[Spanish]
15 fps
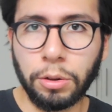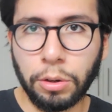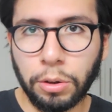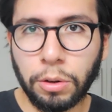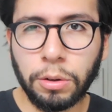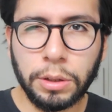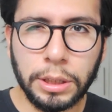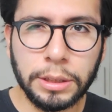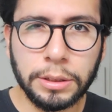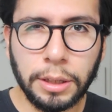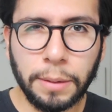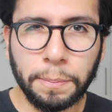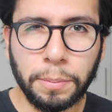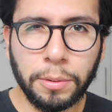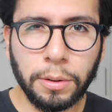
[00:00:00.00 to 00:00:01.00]
y logró,
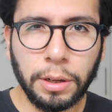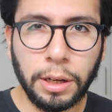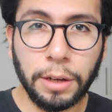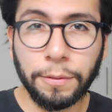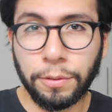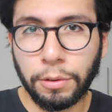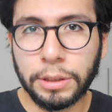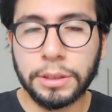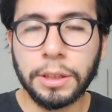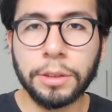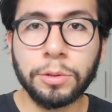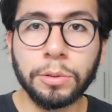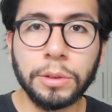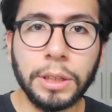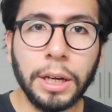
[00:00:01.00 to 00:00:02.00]
quizá por la influencia
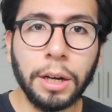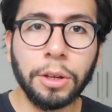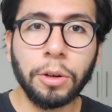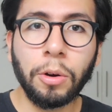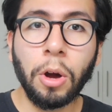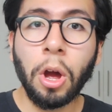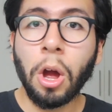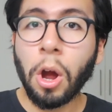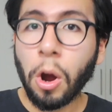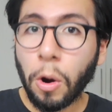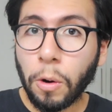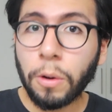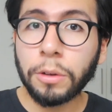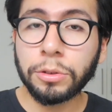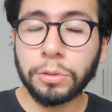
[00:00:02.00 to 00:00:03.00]
de su diario,
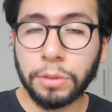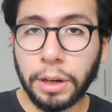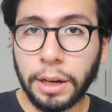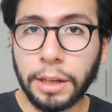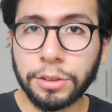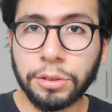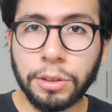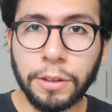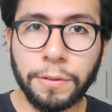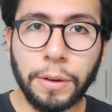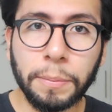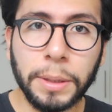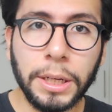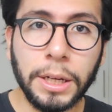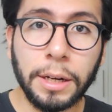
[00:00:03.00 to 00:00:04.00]
o sus relaciones
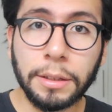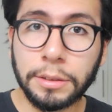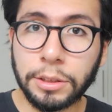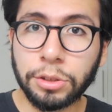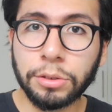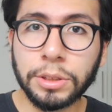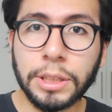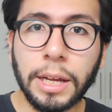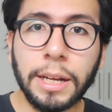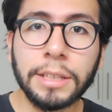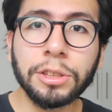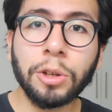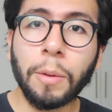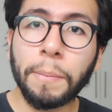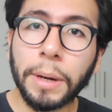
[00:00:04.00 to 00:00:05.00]
familiares y
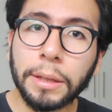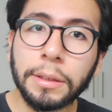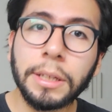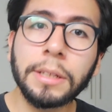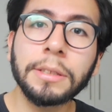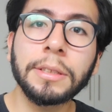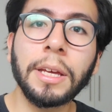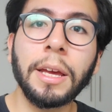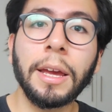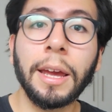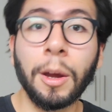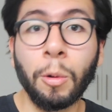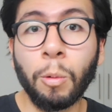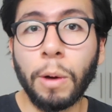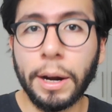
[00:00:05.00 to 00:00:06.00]
sociales convertirse
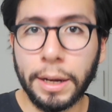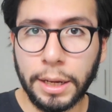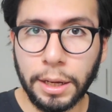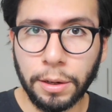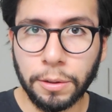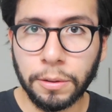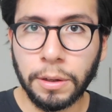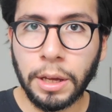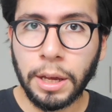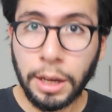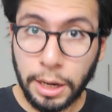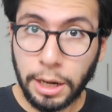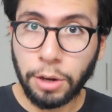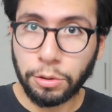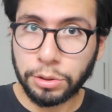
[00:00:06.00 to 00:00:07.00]
en guanero
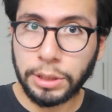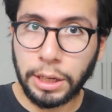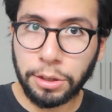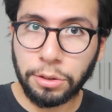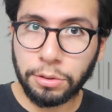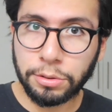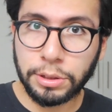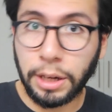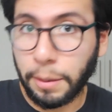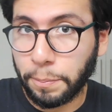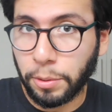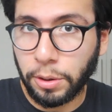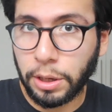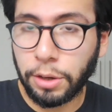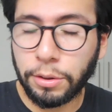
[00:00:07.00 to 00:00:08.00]
en los años del
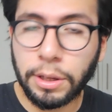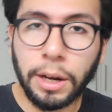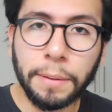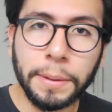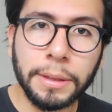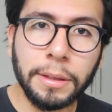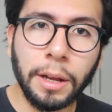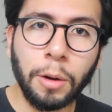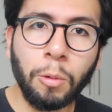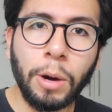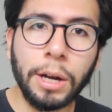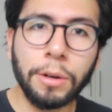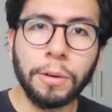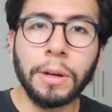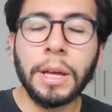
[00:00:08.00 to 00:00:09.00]
apogeo de la venta del
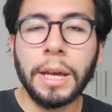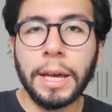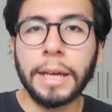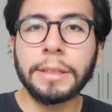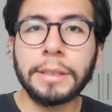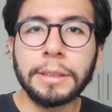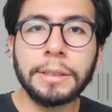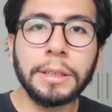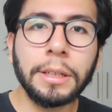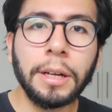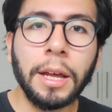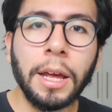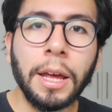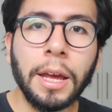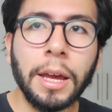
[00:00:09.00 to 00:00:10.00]
guano, es
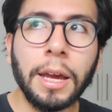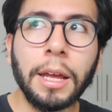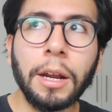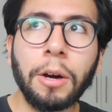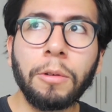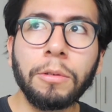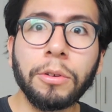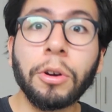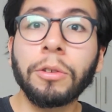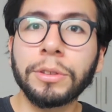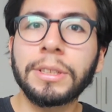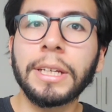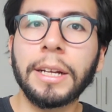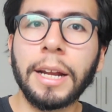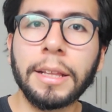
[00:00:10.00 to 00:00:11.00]
decir, era un
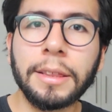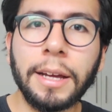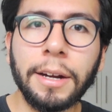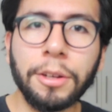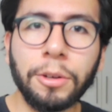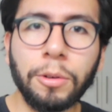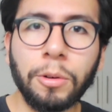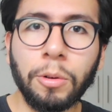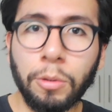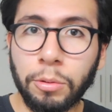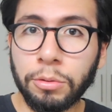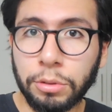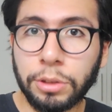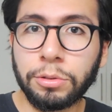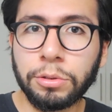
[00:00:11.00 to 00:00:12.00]
consignatario
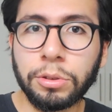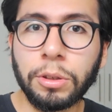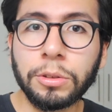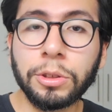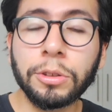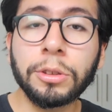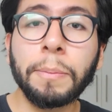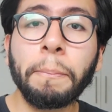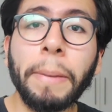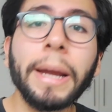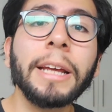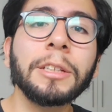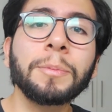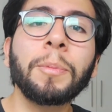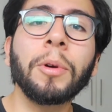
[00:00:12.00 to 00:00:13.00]
junto a sus socios
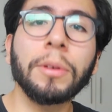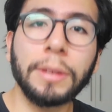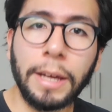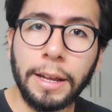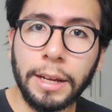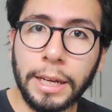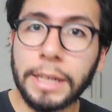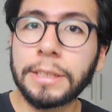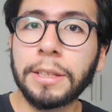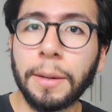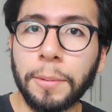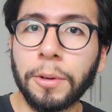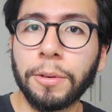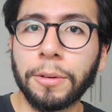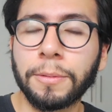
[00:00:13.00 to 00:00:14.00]
para exportar ese
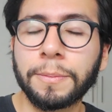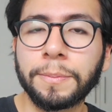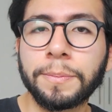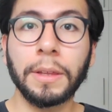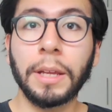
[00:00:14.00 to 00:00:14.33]
abono.